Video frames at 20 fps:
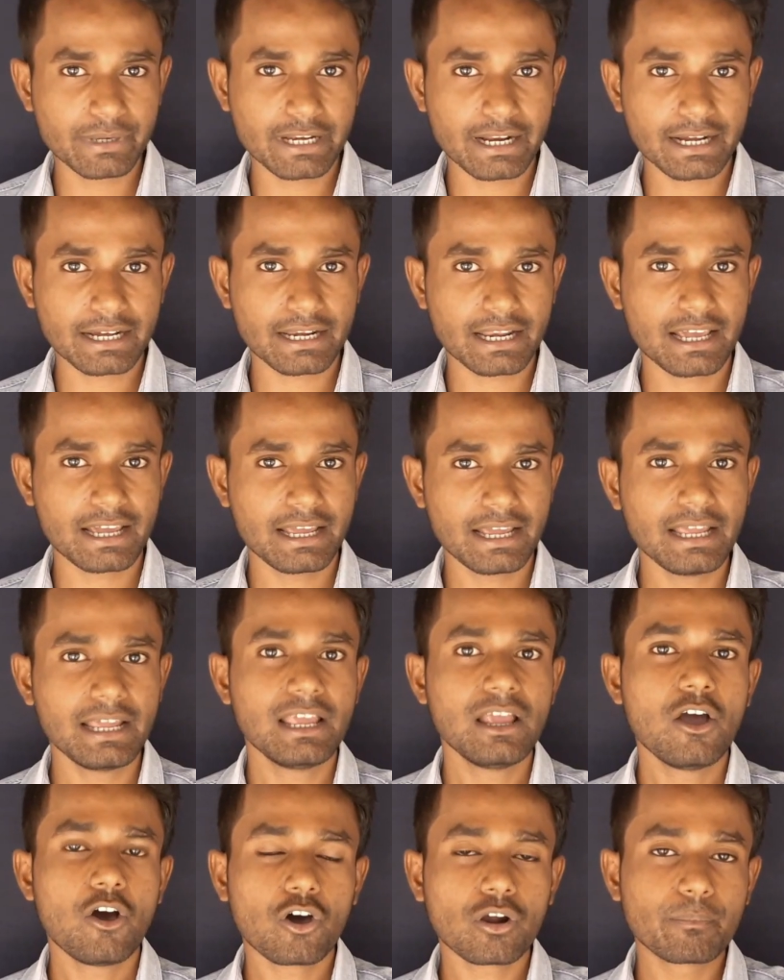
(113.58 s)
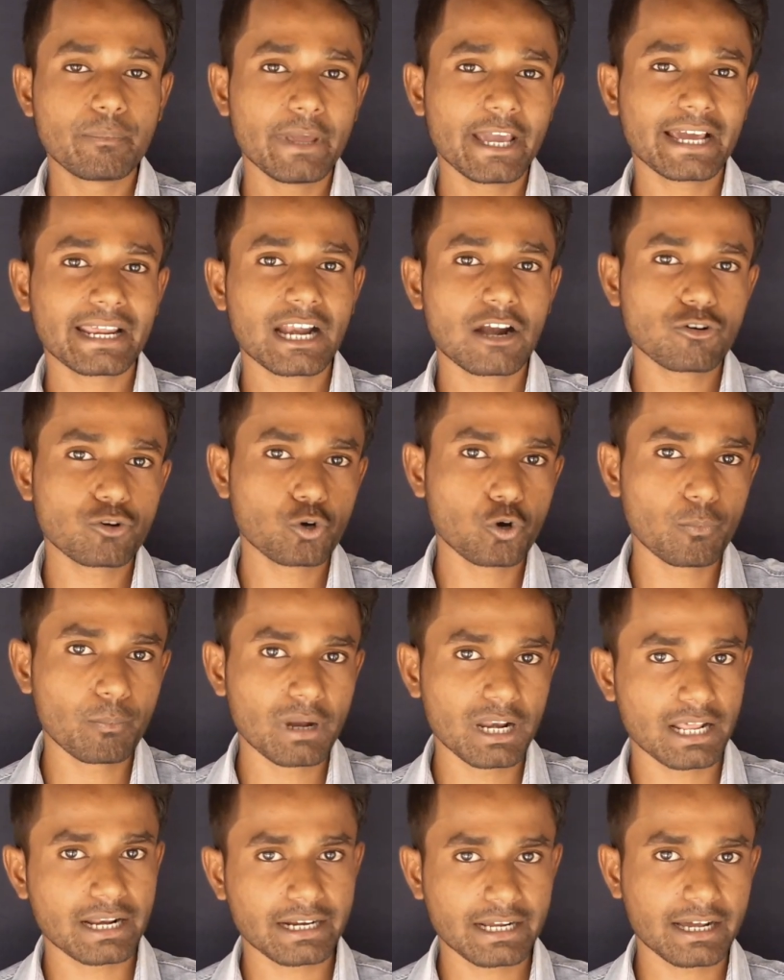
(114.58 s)
में रखना है और बैकग्राउंड को
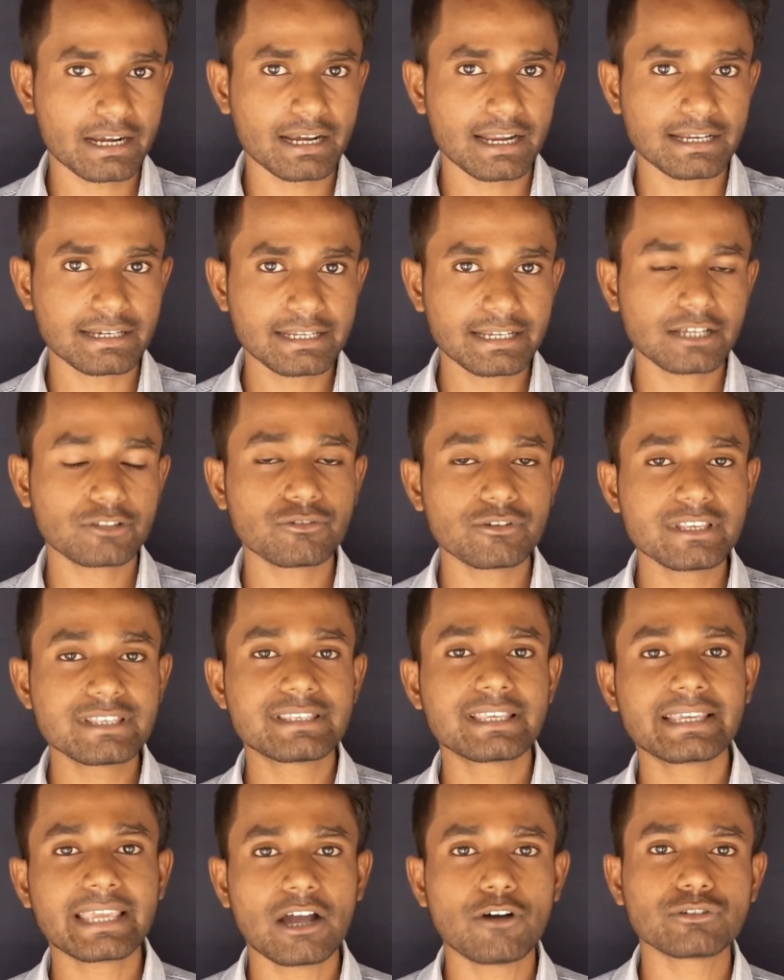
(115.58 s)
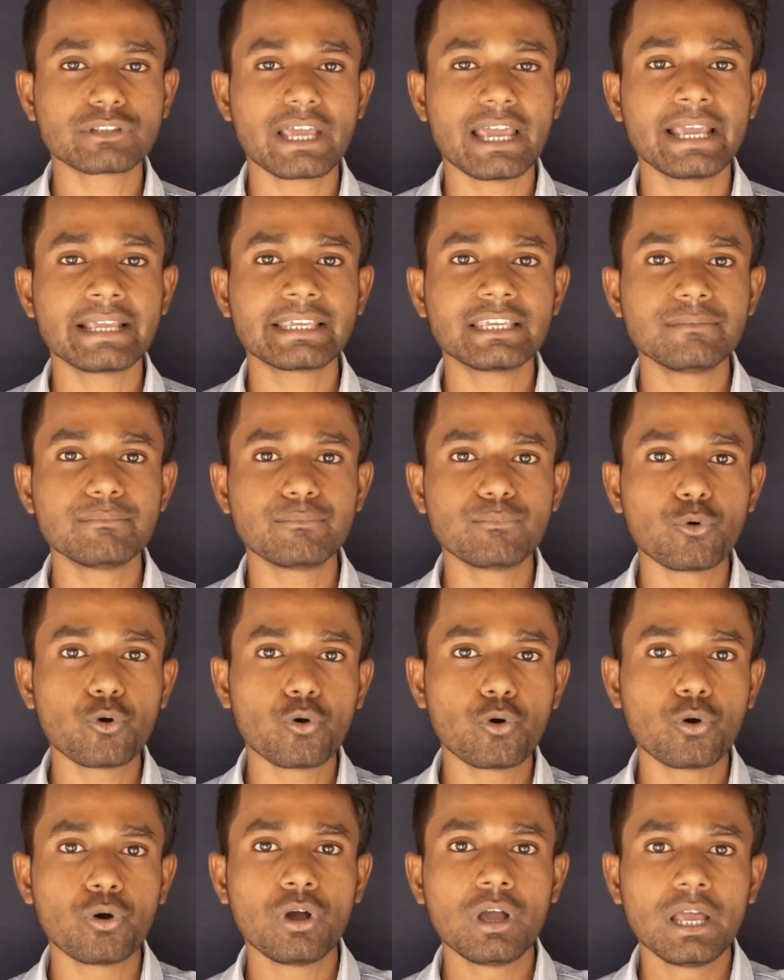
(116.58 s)
ब्लर करना है ठीक है तो इससे क्या होता है कि
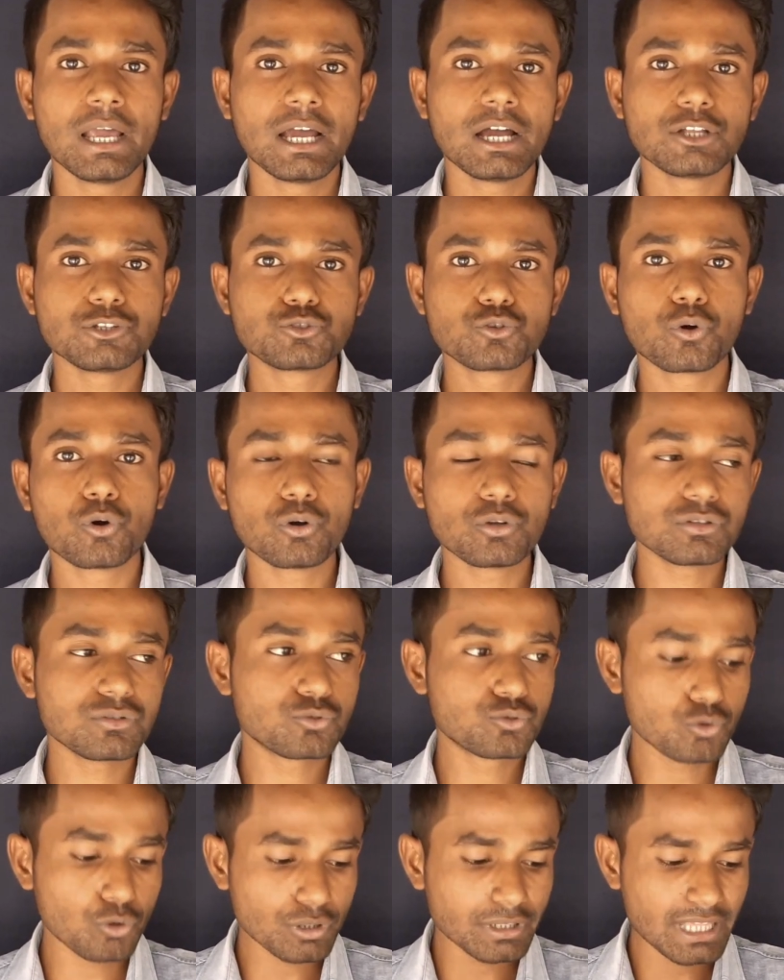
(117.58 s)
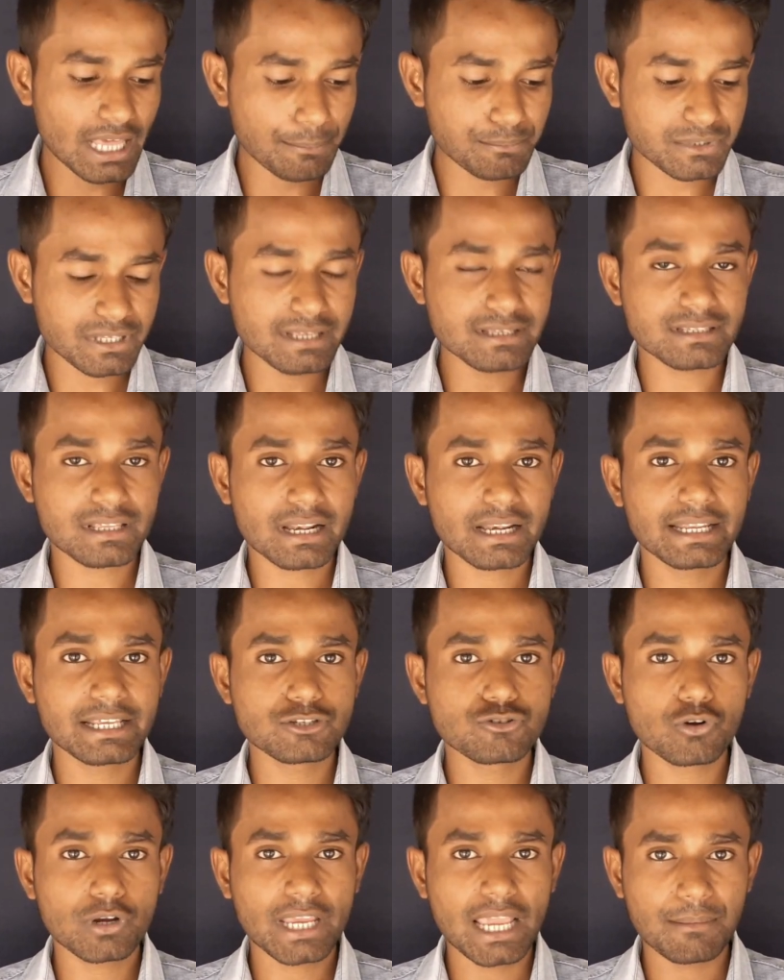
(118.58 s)
वो जो जो डेप्थ सेंसर
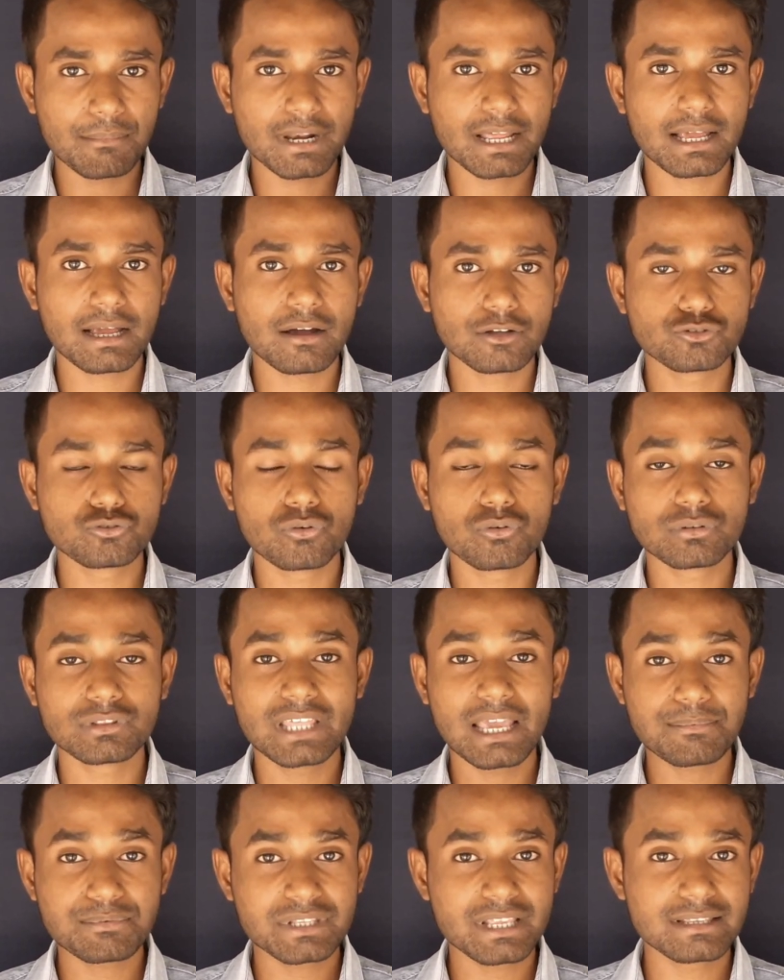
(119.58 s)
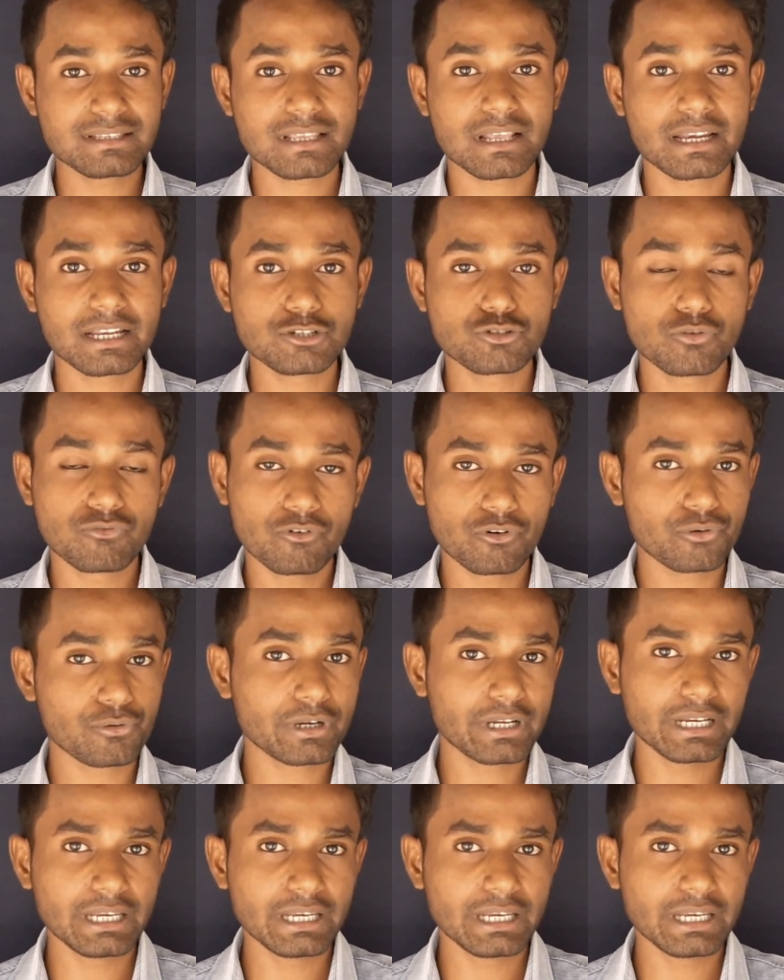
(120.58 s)
ने जो कैमरा जो डेप्थ सेंसर ने जो फ़ोटो